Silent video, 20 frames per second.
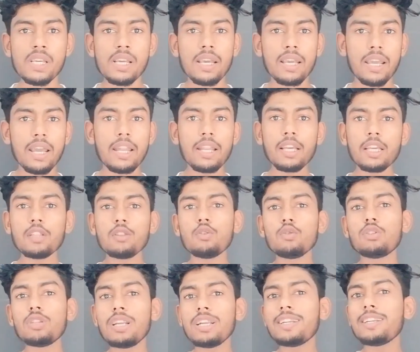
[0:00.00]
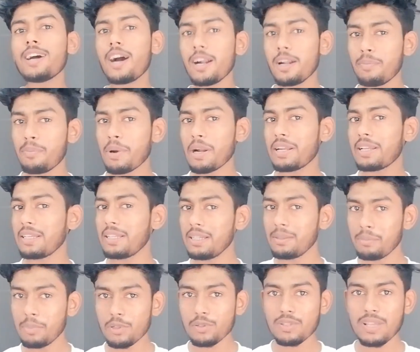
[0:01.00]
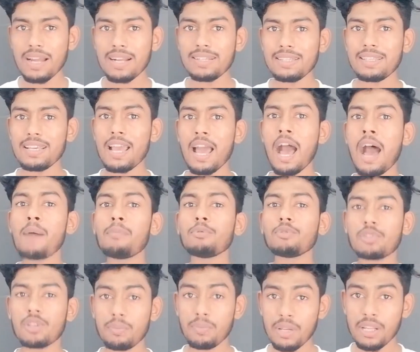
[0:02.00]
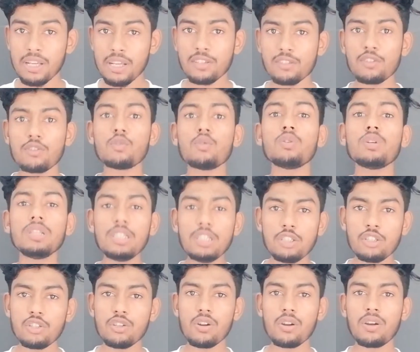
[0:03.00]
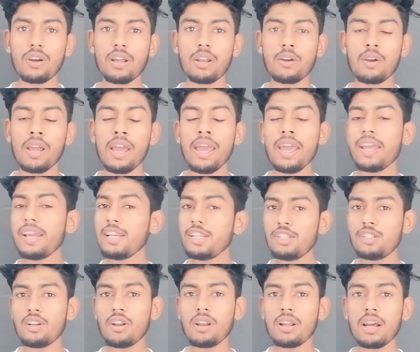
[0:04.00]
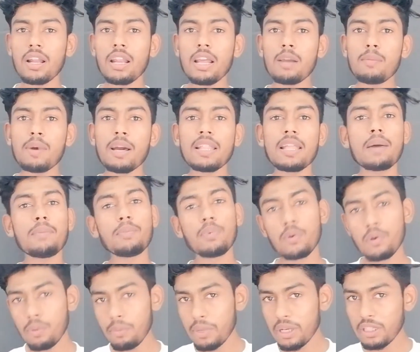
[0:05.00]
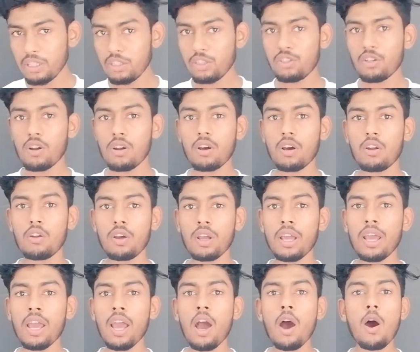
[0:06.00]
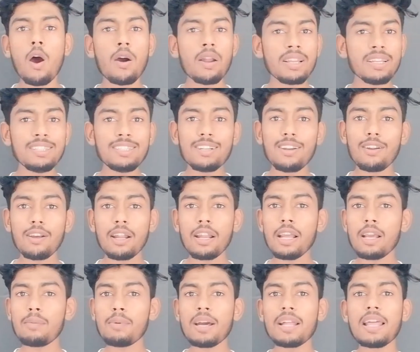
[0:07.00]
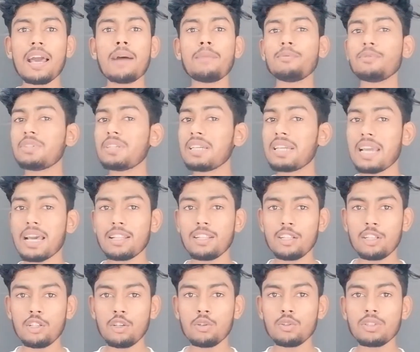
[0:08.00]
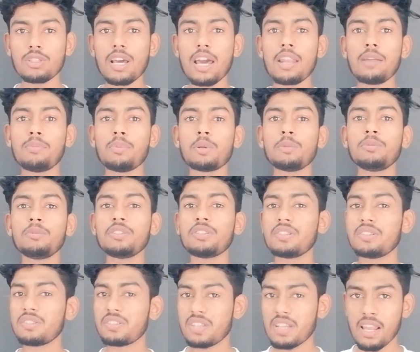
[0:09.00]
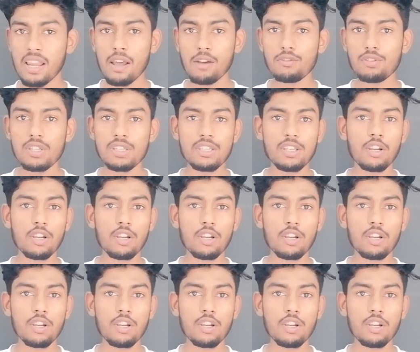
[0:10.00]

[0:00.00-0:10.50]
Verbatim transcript: यानी कि दूसरी थर्ड पार्टी वेबसाइट से आप उस एप्लीकेशन को इंस्टॉल करोगे इंस्टॉल करने के बाद आप फ़ोन में इंस्टॉल करोगे और इंस्टॉल करने के बाद आप उसे क्या देते हो सारे परमिशन के अलावा जैसे